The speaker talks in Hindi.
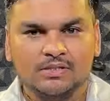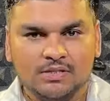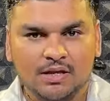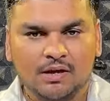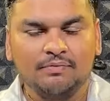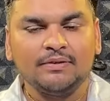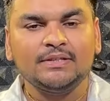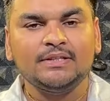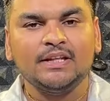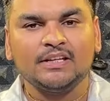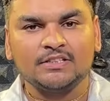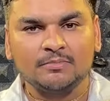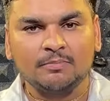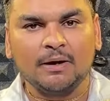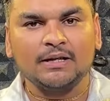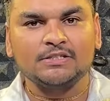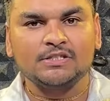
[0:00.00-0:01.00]
सभी
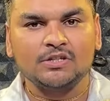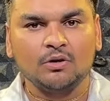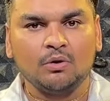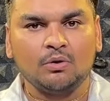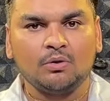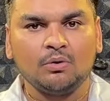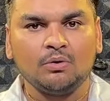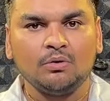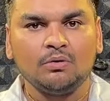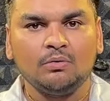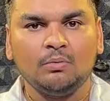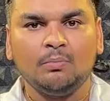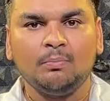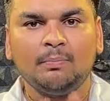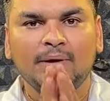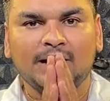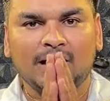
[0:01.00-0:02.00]
देशवासियों को
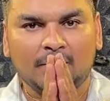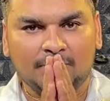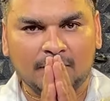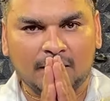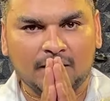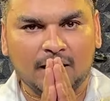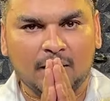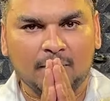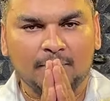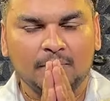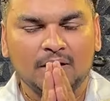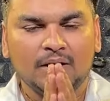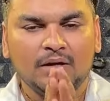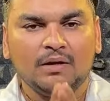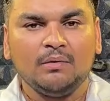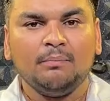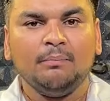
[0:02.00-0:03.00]
मेरा प्रणाम
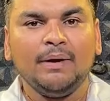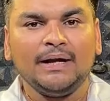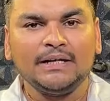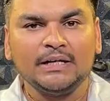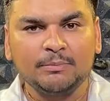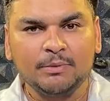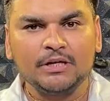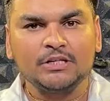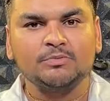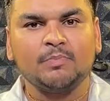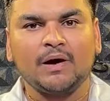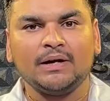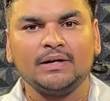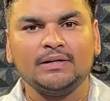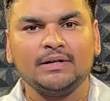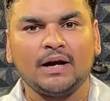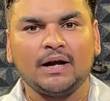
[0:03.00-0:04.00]
मैं निवेश
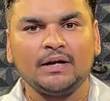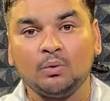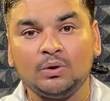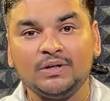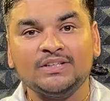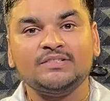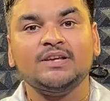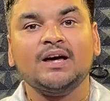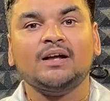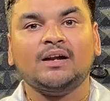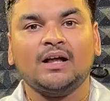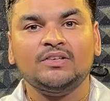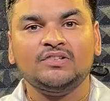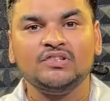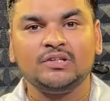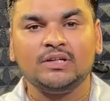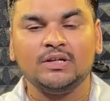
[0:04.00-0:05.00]
पाणीग्राही ओडिशा
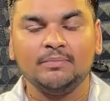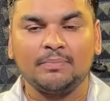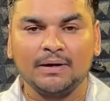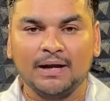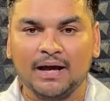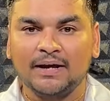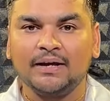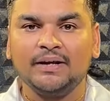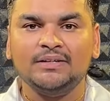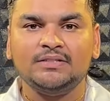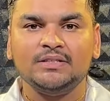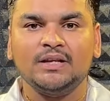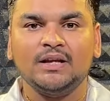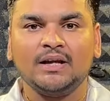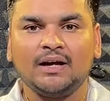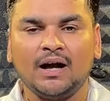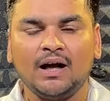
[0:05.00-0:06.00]
राज्य की बलांगीर
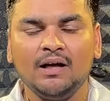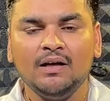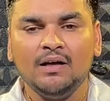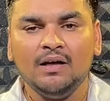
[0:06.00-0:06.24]
जिले का